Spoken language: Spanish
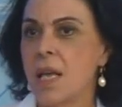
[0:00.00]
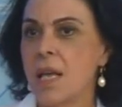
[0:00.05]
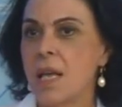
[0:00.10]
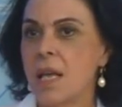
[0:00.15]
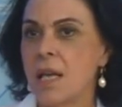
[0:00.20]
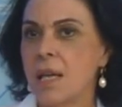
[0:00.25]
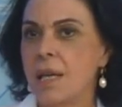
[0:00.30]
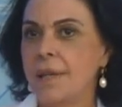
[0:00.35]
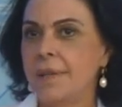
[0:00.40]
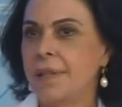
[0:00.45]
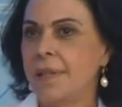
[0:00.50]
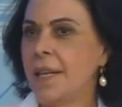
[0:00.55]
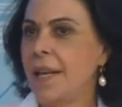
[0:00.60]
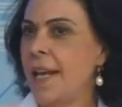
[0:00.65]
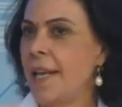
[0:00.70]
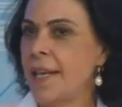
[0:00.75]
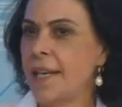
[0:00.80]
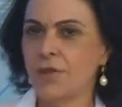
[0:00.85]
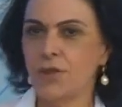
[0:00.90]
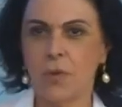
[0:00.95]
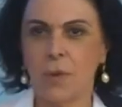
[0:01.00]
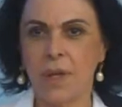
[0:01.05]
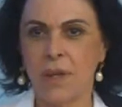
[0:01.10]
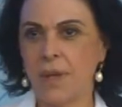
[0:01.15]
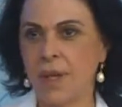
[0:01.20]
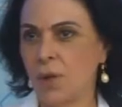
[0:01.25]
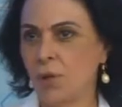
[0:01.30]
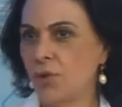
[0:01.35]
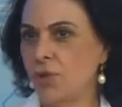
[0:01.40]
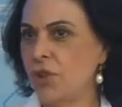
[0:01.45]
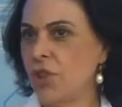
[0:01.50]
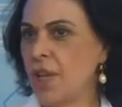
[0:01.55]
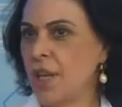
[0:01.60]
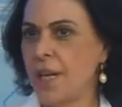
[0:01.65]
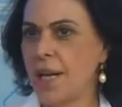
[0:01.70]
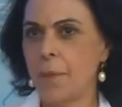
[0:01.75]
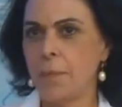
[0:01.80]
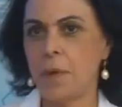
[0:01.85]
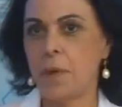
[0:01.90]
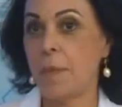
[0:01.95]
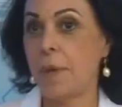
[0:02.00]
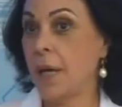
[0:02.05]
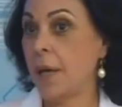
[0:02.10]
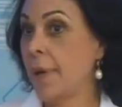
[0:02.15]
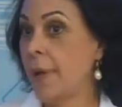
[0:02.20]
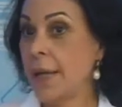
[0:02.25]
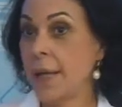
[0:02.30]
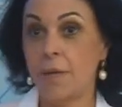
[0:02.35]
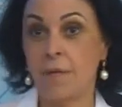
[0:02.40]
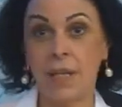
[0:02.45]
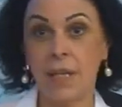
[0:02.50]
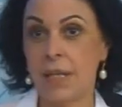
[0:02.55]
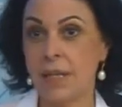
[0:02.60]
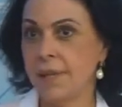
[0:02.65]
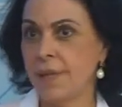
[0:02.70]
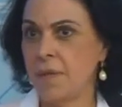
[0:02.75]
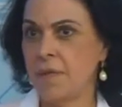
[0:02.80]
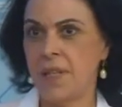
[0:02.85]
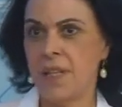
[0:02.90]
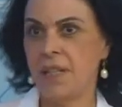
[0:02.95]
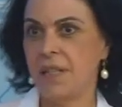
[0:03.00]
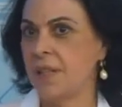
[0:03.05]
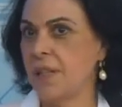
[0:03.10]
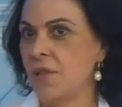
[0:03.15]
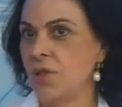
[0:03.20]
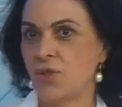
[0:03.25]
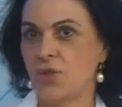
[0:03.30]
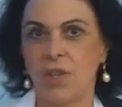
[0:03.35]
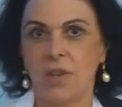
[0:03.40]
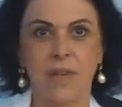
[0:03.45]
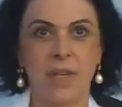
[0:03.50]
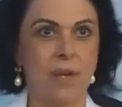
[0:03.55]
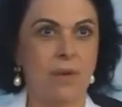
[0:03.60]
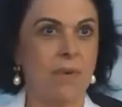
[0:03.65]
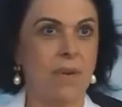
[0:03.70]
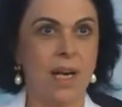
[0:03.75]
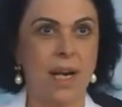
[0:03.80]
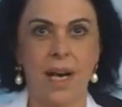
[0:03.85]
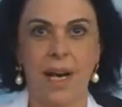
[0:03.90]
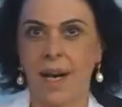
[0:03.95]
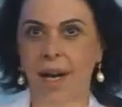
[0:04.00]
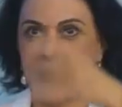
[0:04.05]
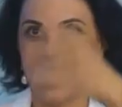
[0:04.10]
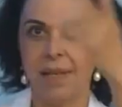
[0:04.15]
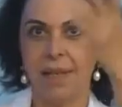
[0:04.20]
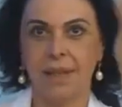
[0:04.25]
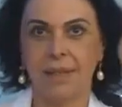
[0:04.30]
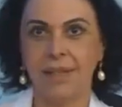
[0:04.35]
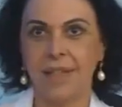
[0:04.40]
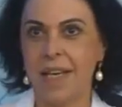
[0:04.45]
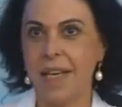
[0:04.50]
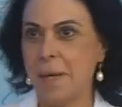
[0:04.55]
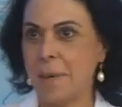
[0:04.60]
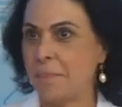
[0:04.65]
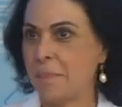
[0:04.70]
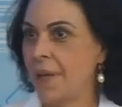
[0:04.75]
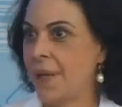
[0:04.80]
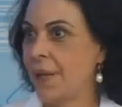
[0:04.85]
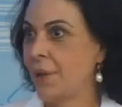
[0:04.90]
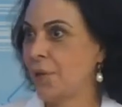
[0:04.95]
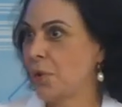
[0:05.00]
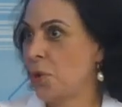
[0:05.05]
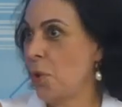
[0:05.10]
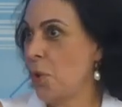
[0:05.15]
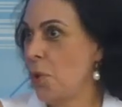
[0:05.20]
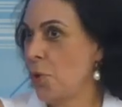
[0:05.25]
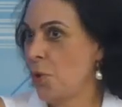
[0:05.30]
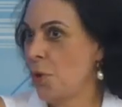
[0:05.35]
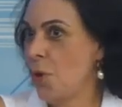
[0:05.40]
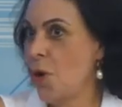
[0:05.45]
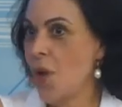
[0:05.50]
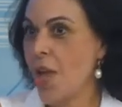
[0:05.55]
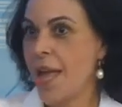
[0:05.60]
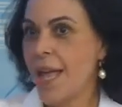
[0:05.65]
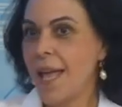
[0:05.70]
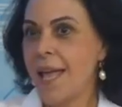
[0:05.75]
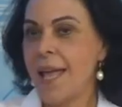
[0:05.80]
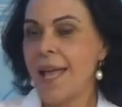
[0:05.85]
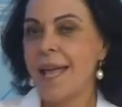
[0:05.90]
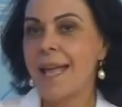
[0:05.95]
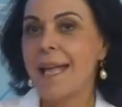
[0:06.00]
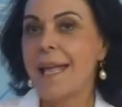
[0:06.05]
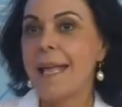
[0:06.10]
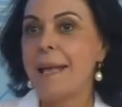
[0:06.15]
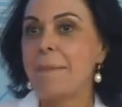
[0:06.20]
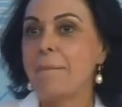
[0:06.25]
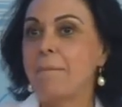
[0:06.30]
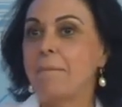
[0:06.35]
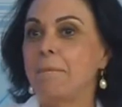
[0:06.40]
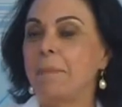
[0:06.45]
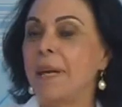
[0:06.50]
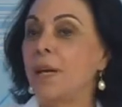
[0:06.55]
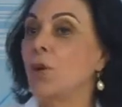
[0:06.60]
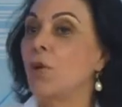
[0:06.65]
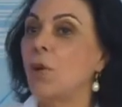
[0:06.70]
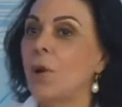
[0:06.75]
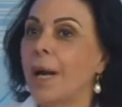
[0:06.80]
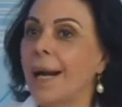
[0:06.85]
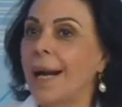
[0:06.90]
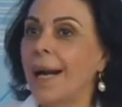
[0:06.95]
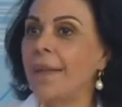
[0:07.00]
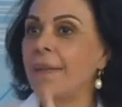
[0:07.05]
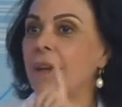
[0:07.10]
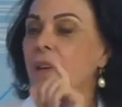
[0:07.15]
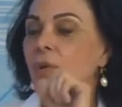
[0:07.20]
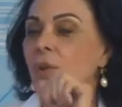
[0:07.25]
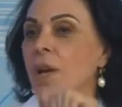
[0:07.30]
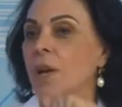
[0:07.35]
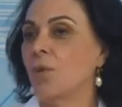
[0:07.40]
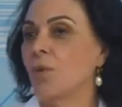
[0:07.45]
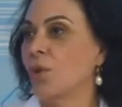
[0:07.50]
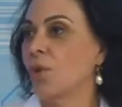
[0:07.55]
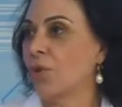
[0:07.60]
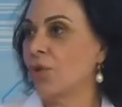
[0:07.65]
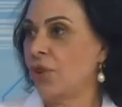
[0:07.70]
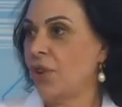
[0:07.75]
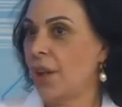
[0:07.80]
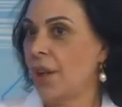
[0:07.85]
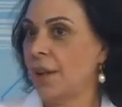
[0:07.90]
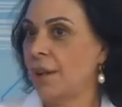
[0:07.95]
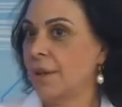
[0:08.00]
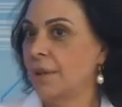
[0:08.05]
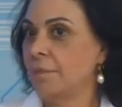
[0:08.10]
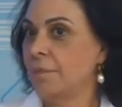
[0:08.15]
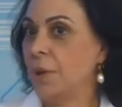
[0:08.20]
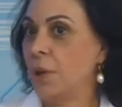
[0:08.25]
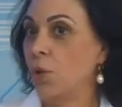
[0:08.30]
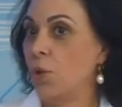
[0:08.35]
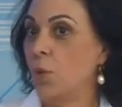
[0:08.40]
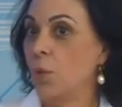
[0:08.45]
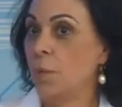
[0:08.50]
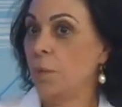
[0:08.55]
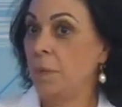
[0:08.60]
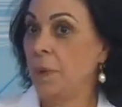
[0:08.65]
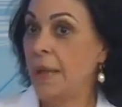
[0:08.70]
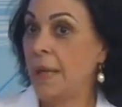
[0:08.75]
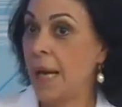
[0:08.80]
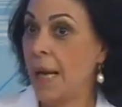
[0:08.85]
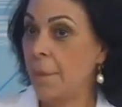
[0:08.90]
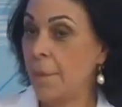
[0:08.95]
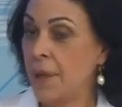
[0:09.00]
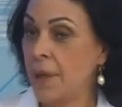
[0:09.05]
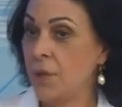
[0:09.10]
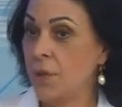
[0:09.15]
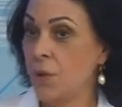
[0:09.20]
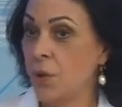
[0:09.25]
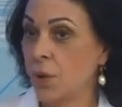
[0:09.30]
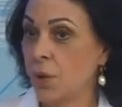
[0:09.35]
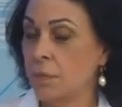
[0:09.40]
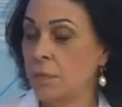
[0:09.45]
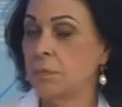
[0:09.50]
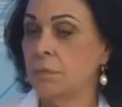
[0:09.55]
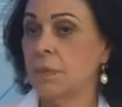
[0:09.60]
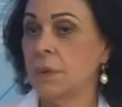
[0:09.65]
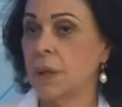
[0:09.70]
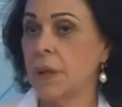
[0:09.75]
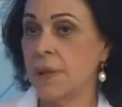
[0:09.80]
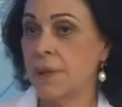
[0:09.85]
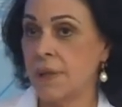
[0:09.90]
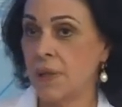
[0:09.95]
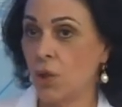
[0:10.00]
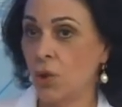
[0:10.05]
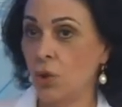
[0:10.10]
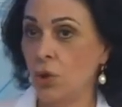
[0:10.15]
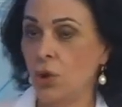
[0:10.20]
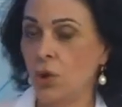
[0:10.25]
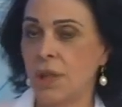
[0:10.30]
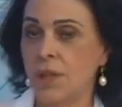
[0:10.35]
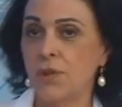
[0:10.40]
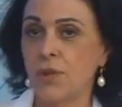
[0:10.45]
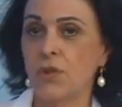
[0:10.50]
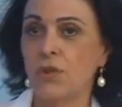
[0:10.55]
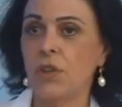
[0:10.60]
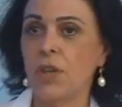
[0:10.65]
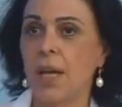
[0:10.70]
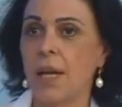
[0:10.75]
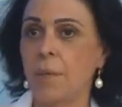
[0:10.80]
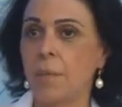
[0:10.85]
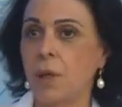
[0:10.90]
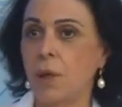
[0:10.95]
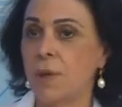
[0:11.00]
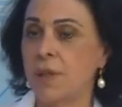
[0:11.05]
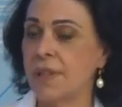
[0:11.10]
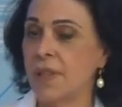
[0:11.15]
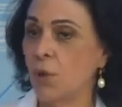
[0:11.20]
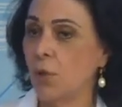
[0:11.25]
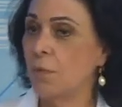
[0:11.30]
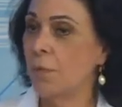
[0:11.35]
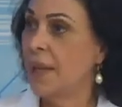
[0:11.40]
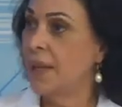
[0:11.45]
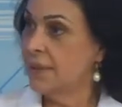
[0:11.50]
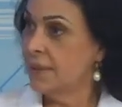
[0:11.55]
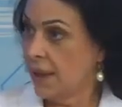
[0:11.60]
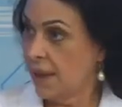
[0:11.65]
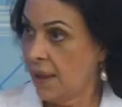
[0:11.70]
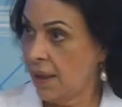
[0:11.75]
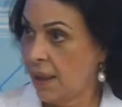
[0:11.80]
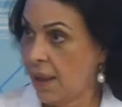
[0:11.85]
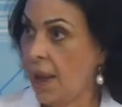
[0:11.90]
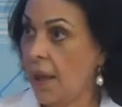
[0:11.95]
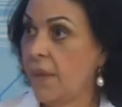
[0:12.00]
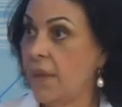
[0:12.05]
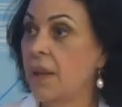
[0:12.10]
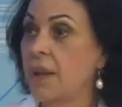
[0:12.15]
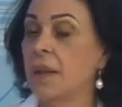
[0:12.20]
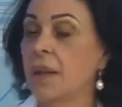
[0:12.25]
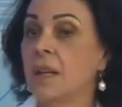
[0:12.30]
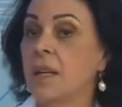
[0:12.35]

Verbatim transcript: y, y, leía sobre Andalucía. La primera vez que vine a Sevilla yo sabía cuál era la calle de Sierpes y todo, pero Cádiz no la conocía. Pero mi hija mayor, que es psicóloga social, vino a hacer un máster a Cádiz.